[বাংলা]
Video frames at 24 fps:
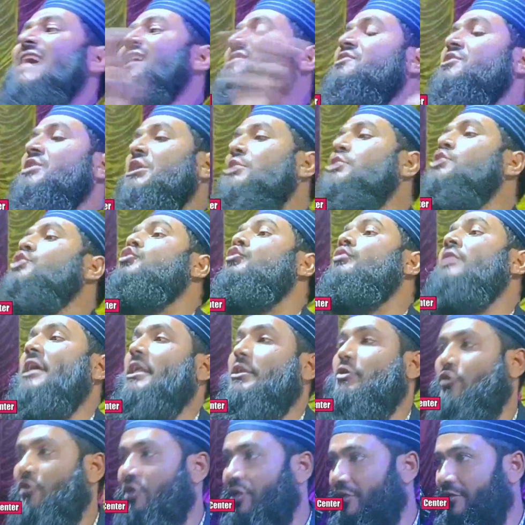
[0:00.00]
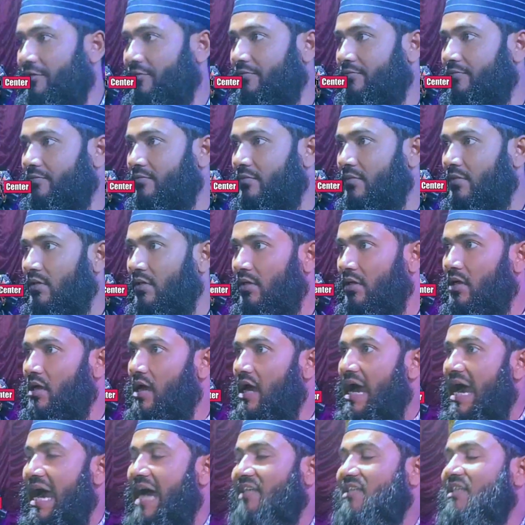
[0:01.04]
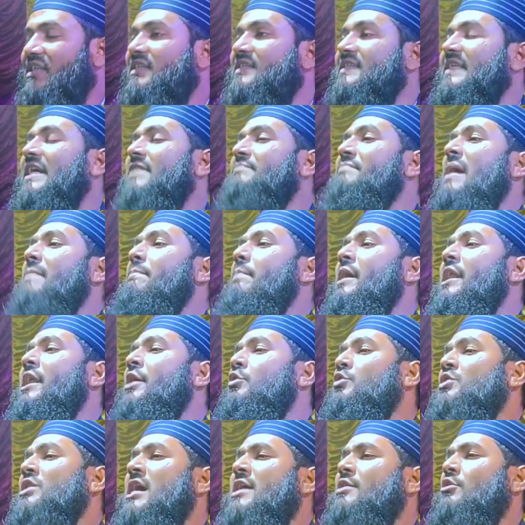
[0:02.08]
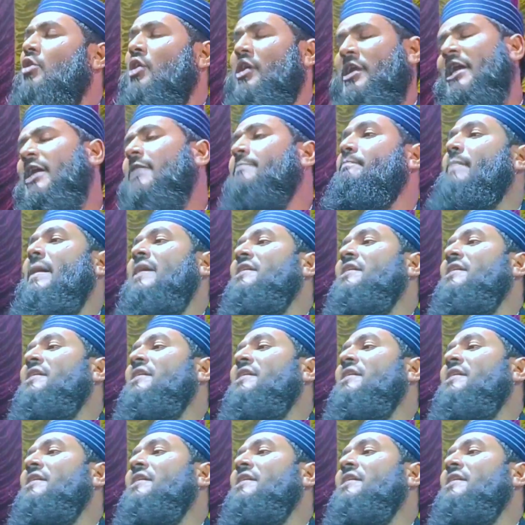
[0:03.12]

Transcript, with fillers: ফার্স্ট স্টুডেন্ট উনি হাদিসের ব্যাপারে ওনার অনেক